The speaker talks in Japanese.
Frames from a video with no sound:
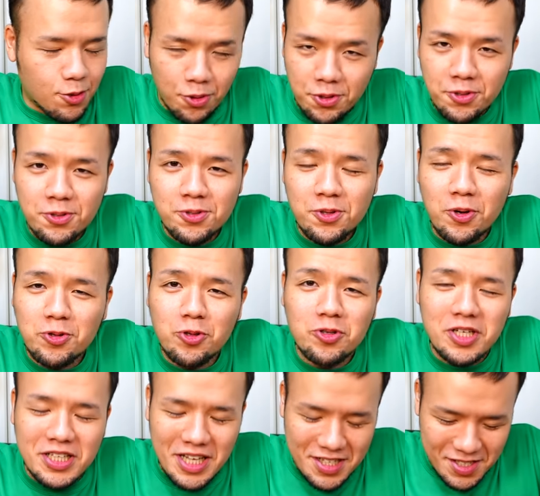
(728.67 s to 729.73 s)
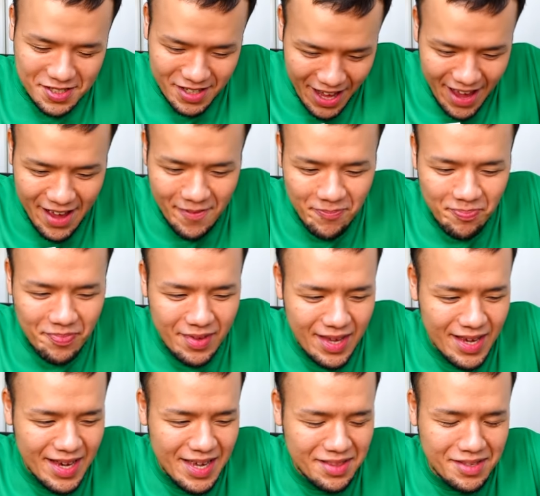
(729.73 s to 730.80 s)
ということでですね、
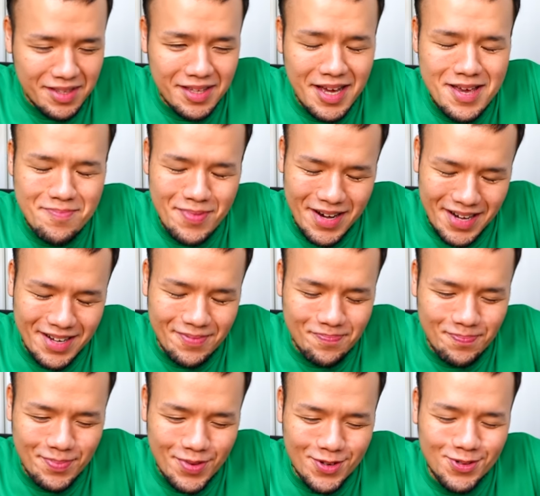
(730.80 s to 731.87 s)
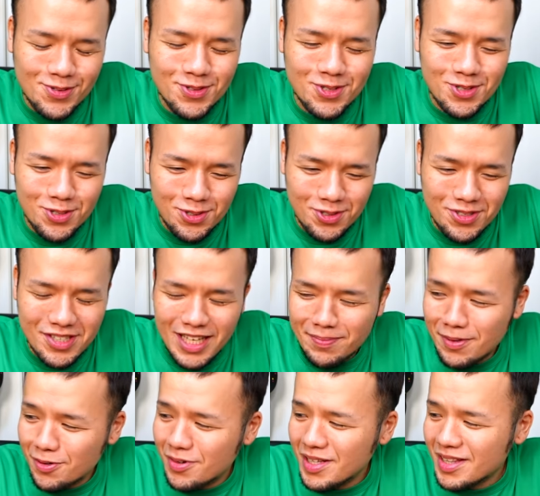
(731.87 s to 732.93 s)
えー、ただいま、4種類食べ
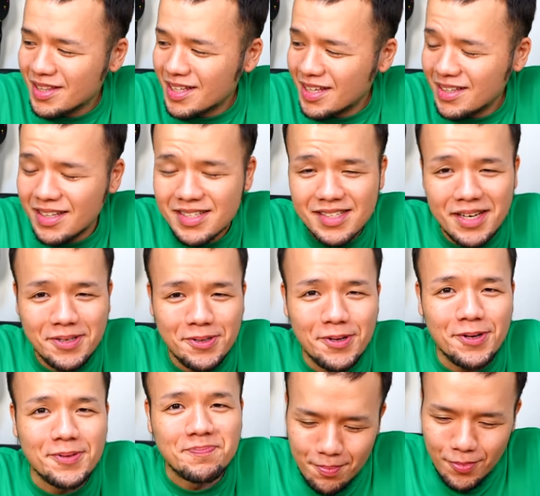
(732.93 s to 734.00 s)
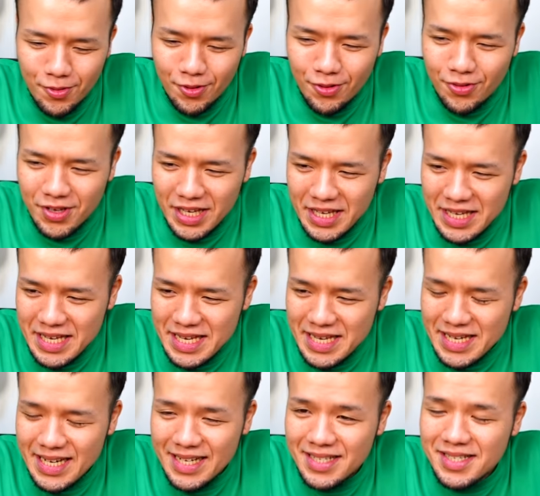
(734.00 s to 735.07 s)
終わったんですけど、もういい
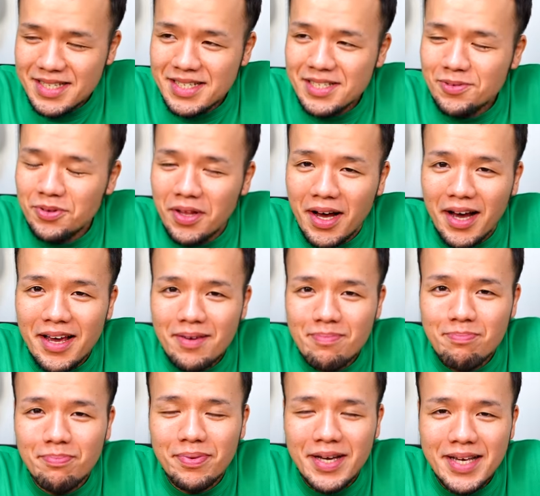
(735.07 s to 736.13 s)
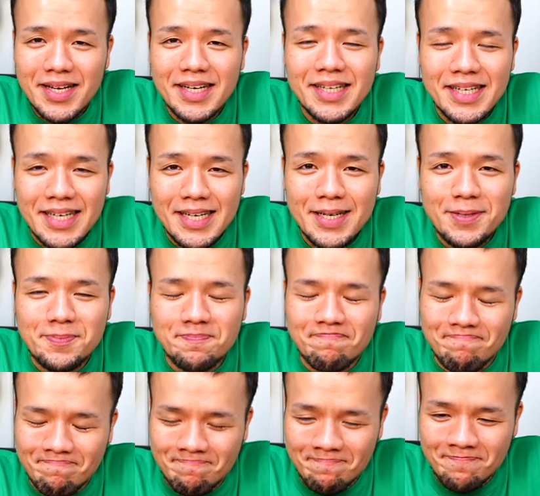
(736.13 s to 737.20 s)
感じにお腹いっぱいかな。
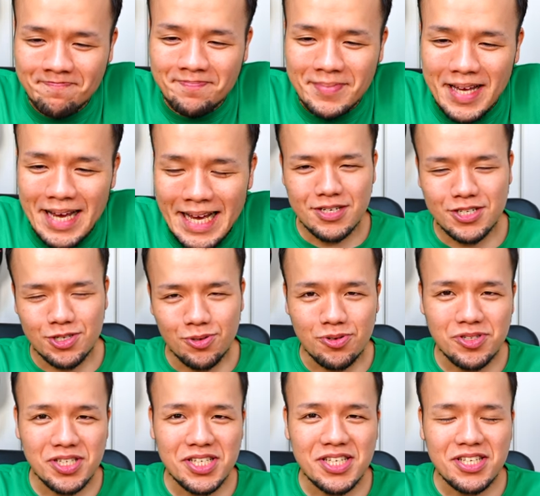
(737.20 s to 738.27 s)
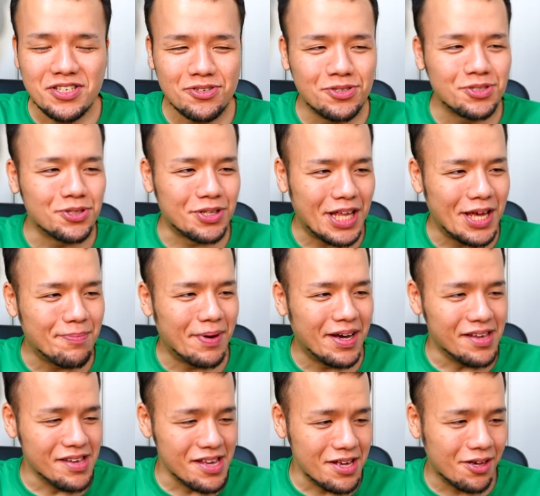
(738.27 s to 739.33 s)
うん。正直に言うとね、ま
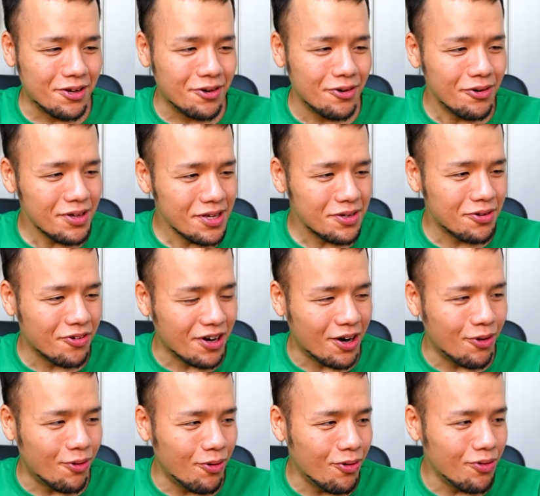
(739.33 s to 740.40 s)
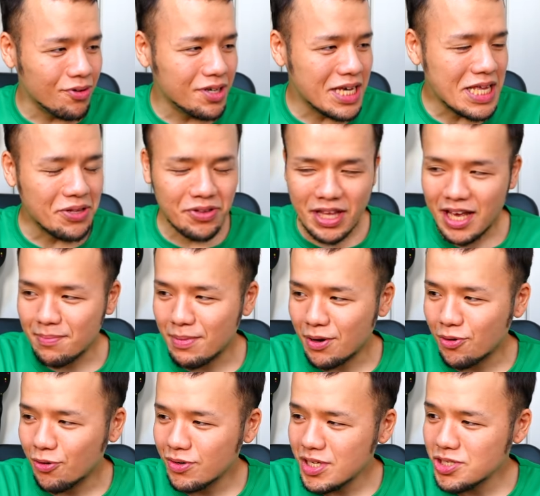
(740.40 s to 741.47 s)
あ、一個一個が大きいので、まあ、
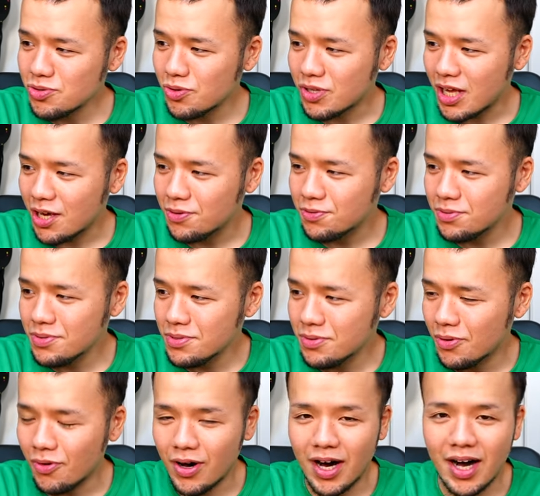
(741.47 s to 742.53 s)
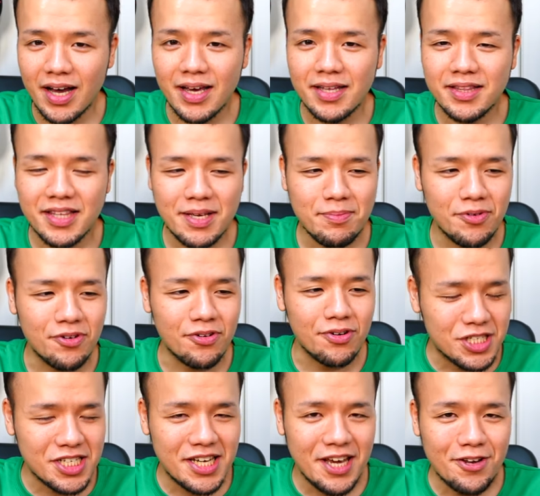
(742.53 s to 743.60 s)
これ以上ね、封を開けても、
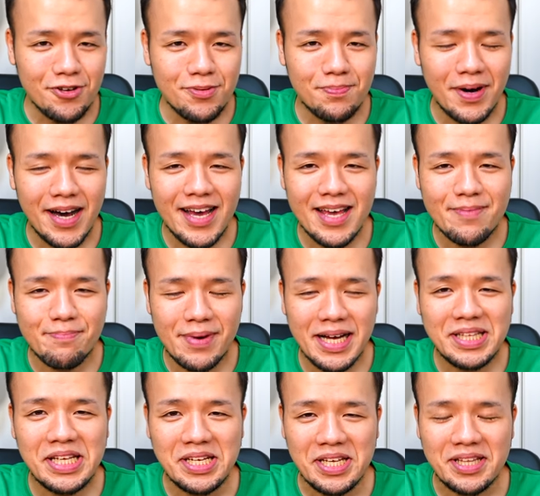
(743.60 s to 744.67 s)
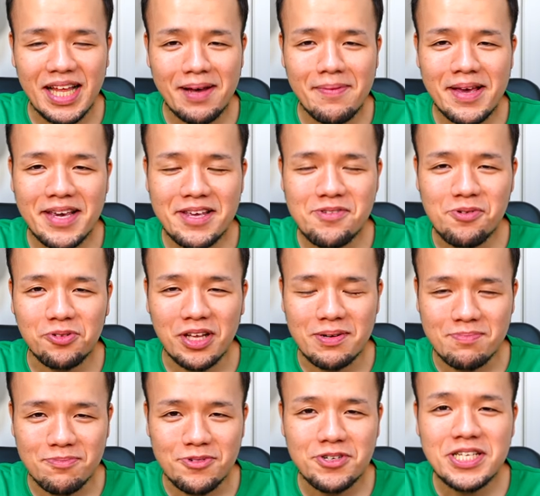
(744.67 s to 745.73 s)
しける前までに食べきることは
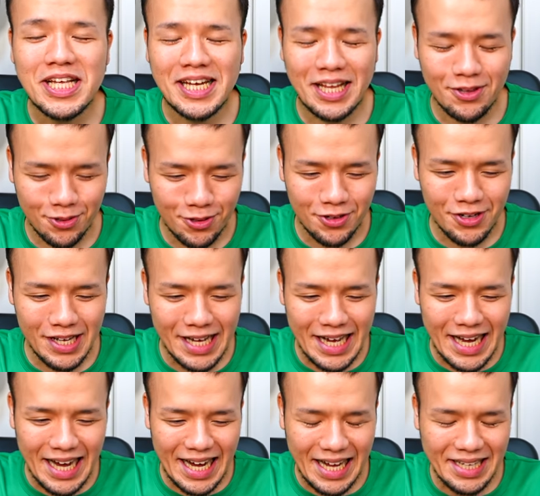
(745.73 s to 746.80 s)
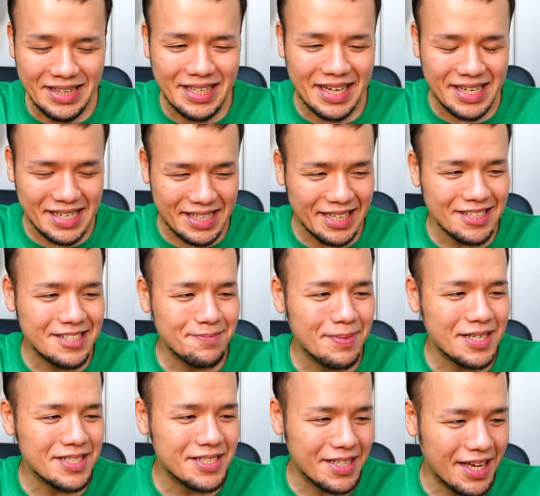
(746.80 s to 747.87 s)
無理だなと、判断いたし
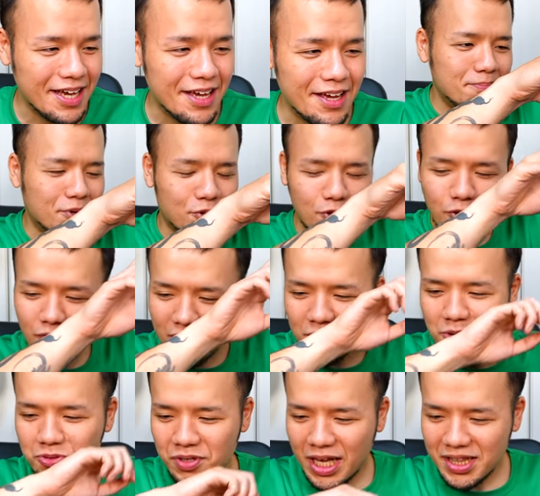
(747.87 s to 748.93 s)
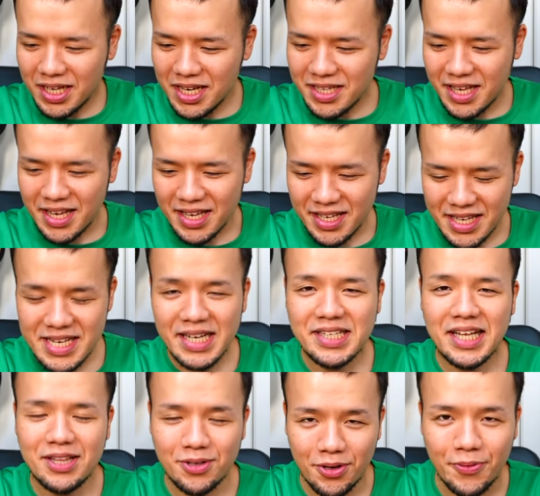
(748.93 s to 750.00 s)
まして、まあ、今日はこの辺りでいいか
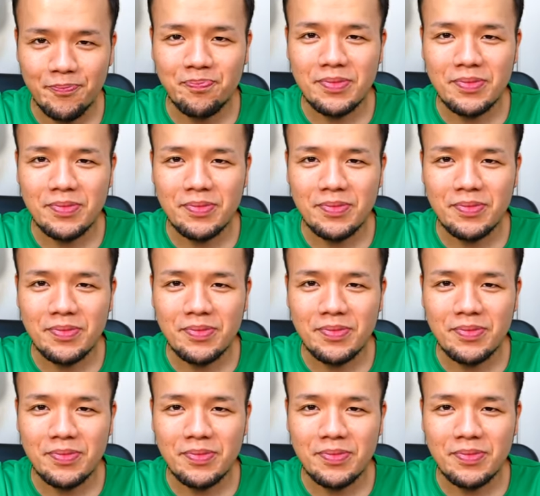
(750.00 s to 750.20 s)
なと。は